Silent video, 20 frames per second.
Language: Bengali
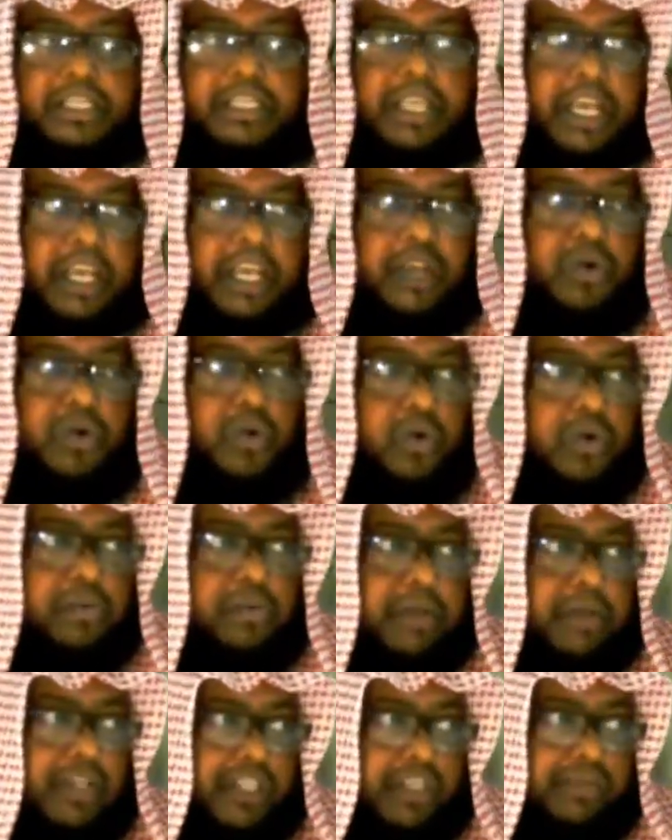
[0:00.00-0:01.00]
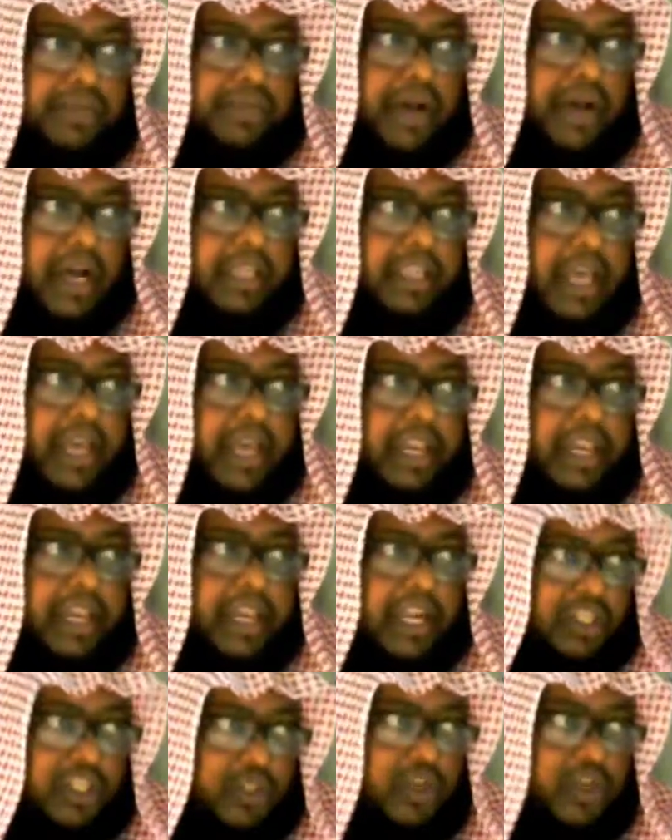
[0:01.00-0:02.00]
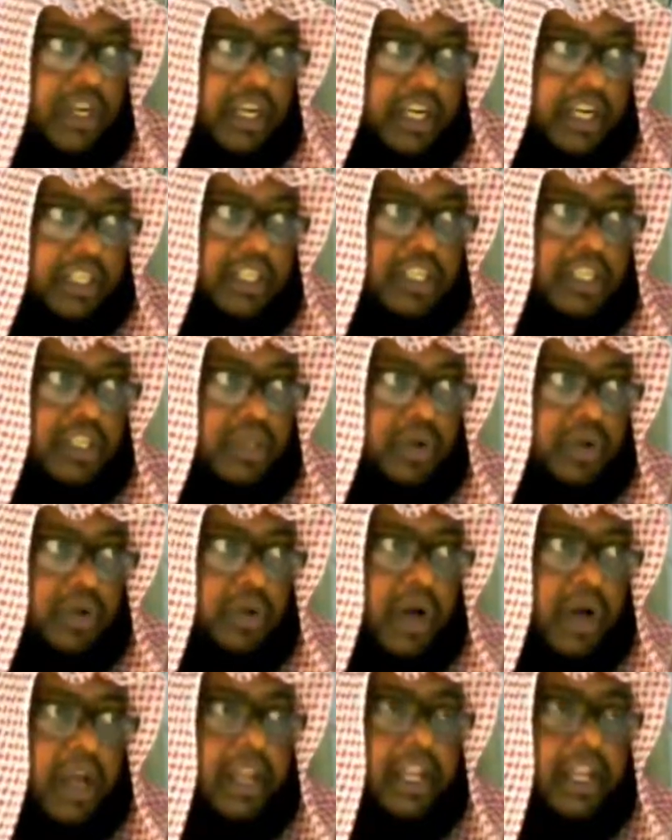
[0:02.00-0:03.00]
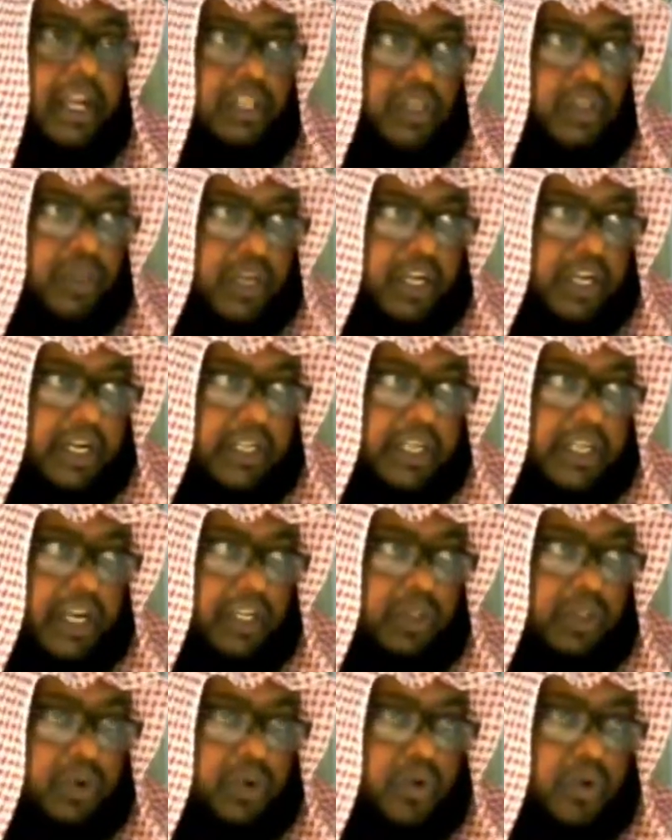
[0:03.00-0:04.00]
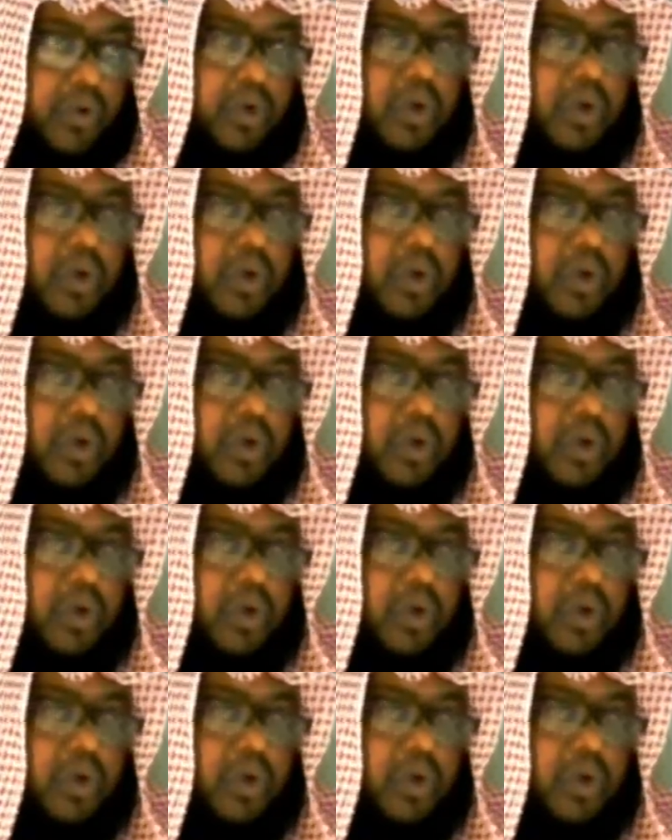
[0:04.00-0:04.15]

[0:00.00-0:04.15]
যেই গুণ বা সিফাত আল্লাহর জন্য নির্দিষ্ট আল্লাহর জন্য নির্ধারিত